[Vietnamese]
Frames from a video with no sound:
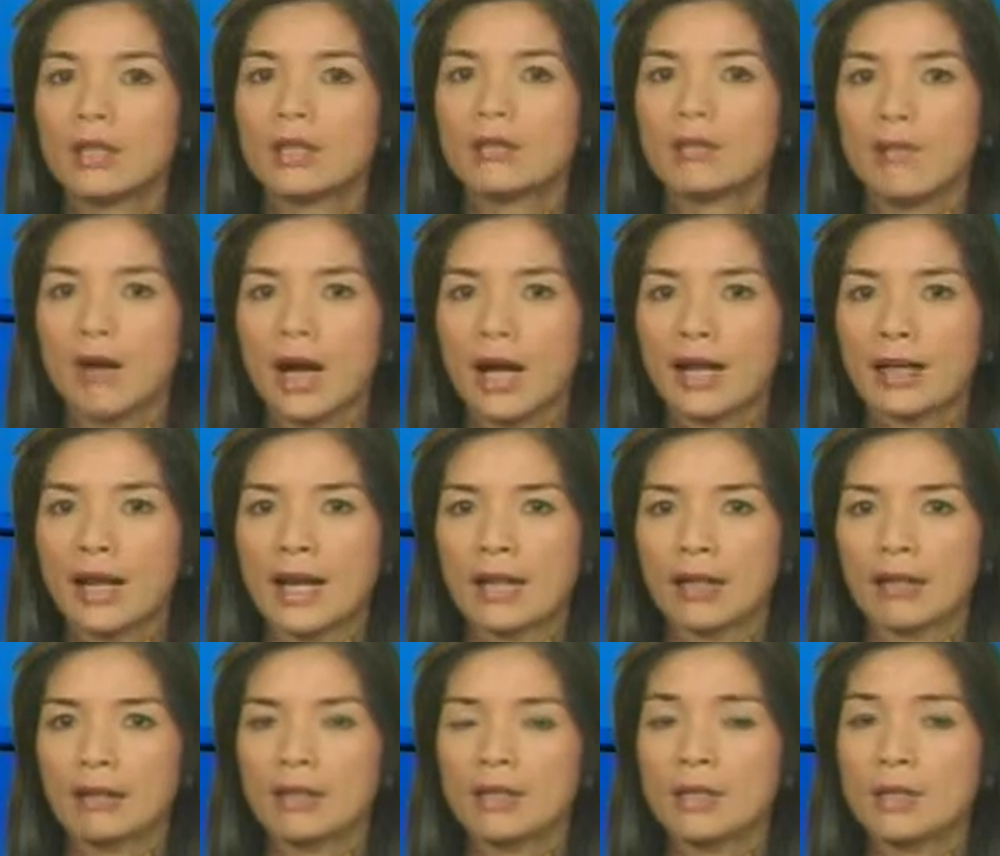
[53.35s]
và đang
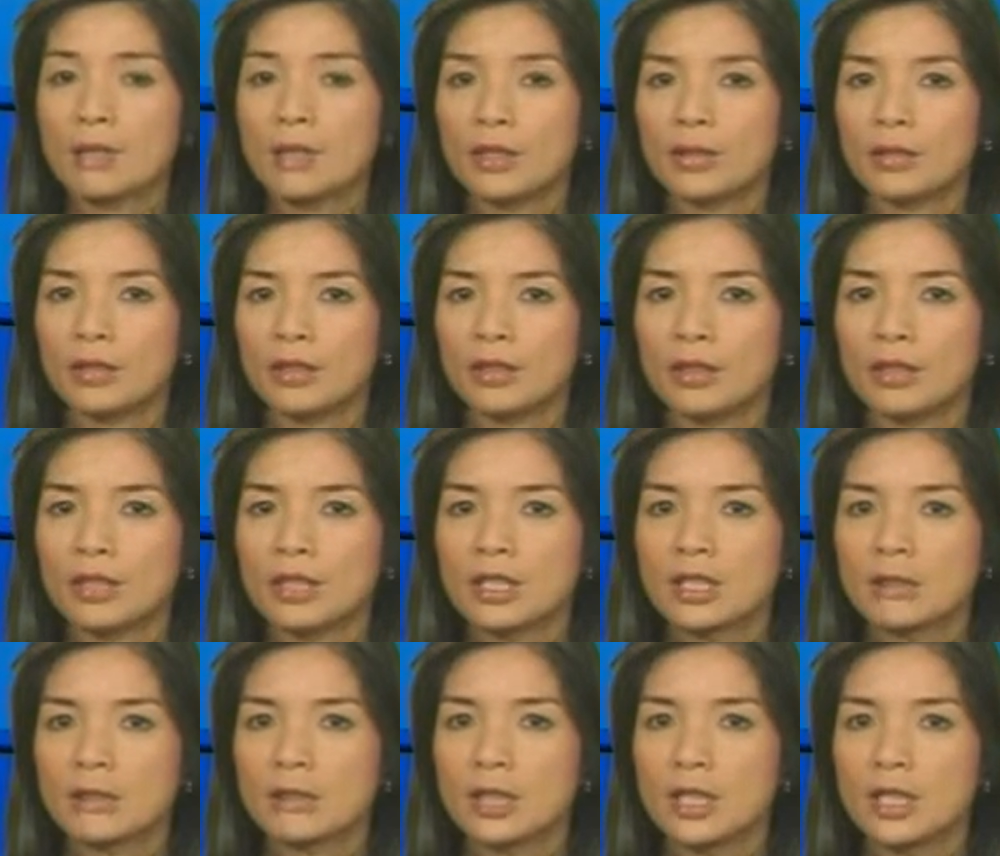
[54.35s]
có thêm nhiều tin tức
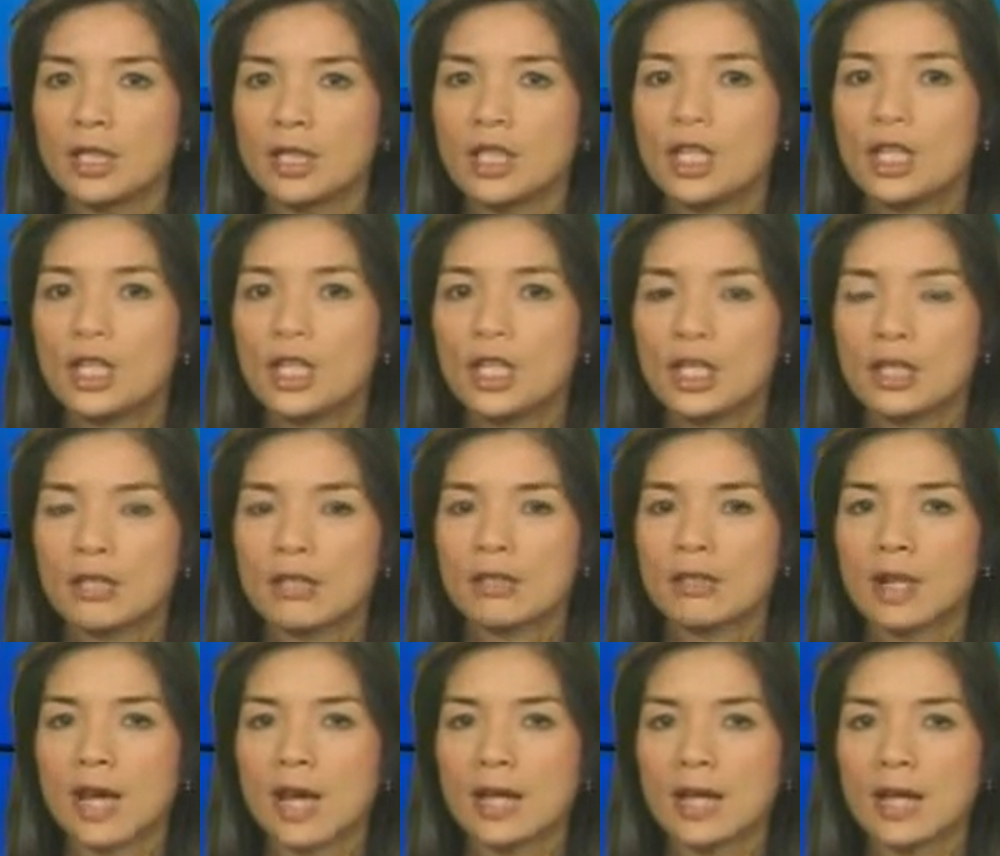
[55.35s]
chứng minh lực lượng
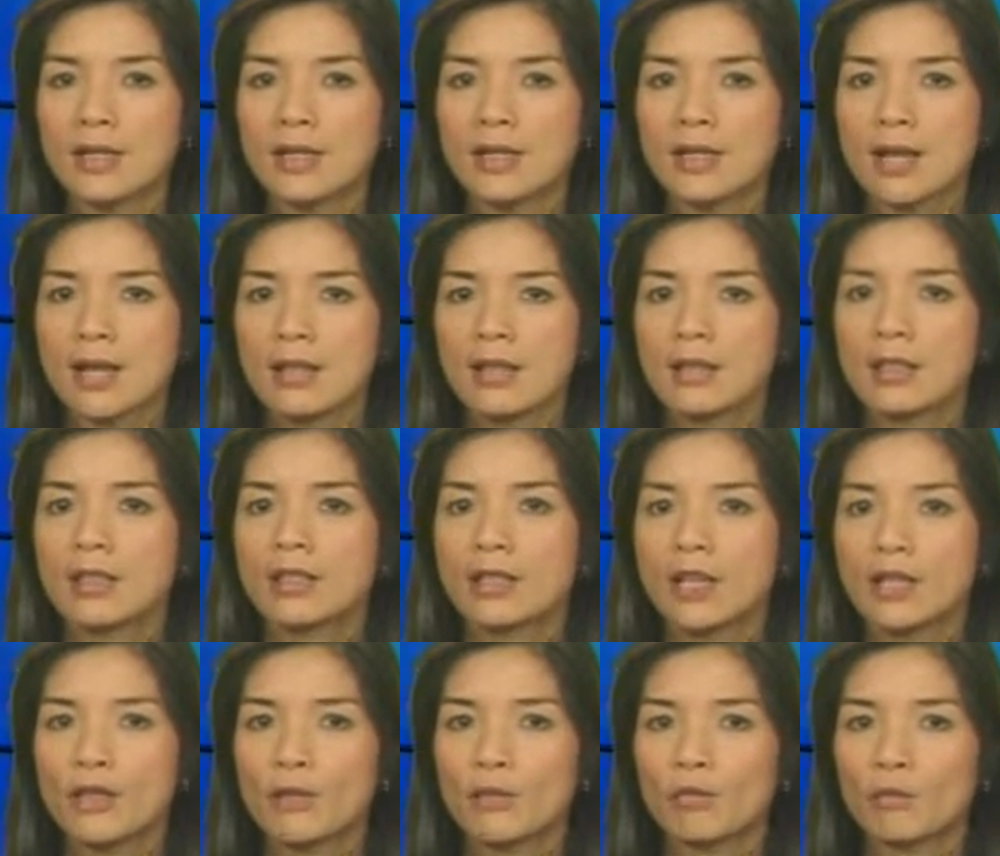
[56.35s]
Al-Assad đã
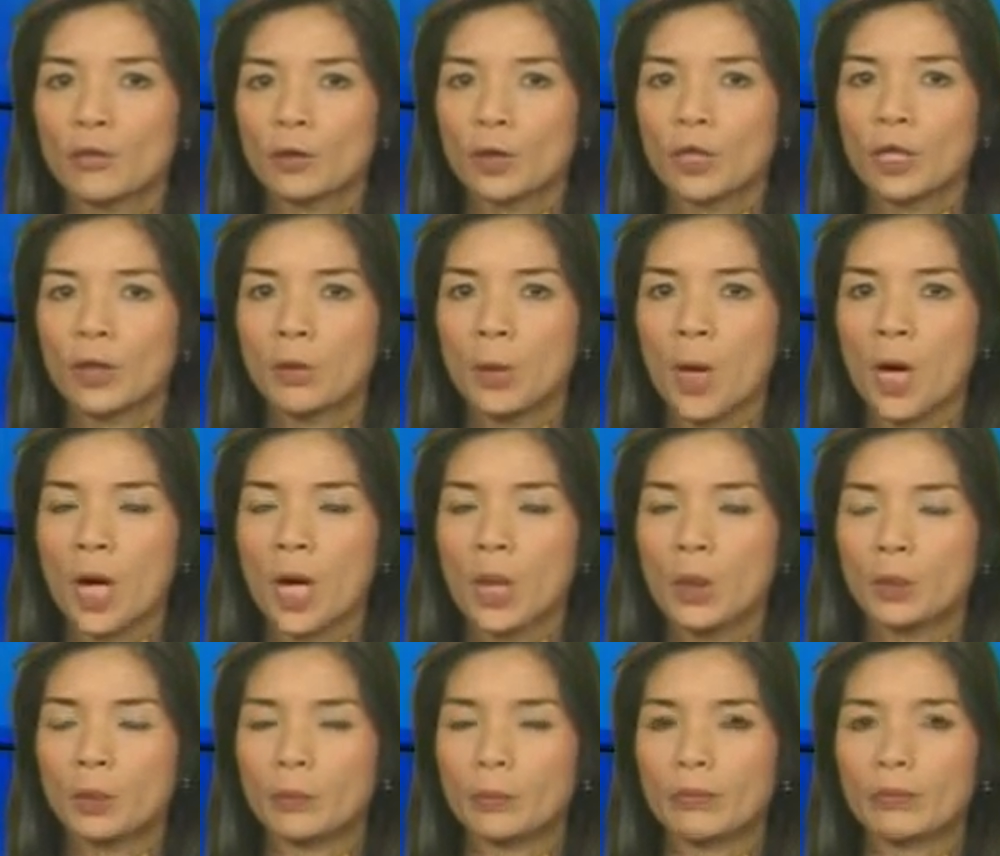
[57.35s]
dùng vũ khí hóa
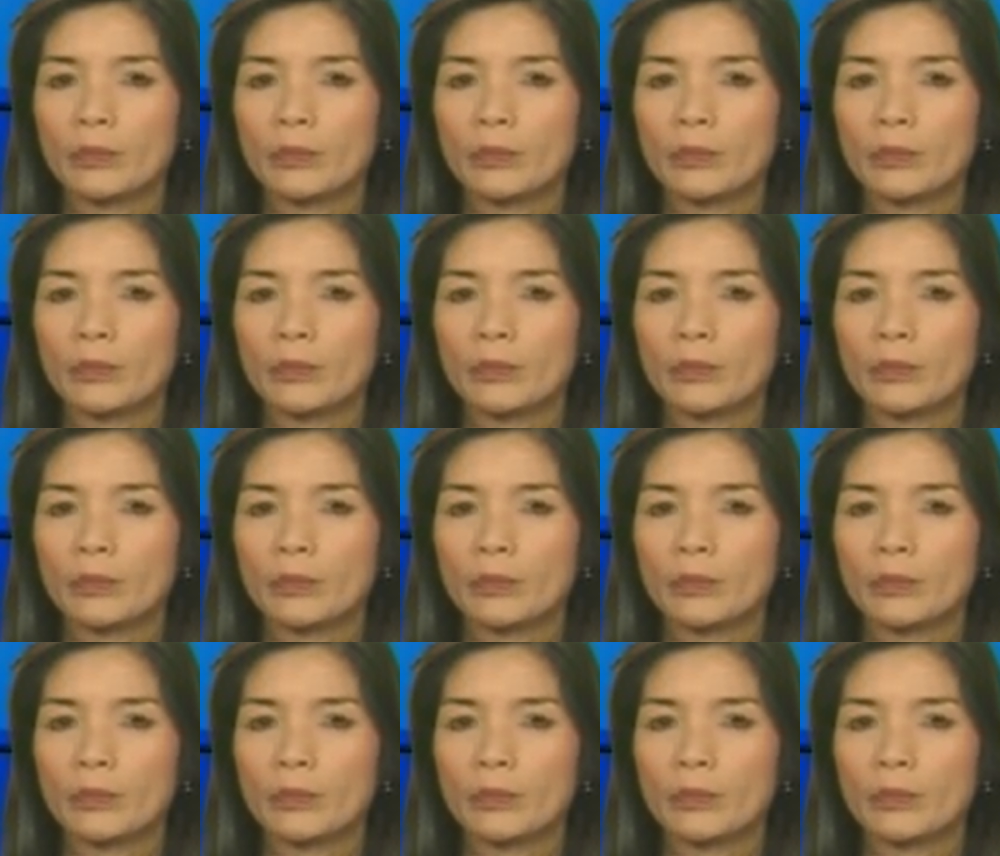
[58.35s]
học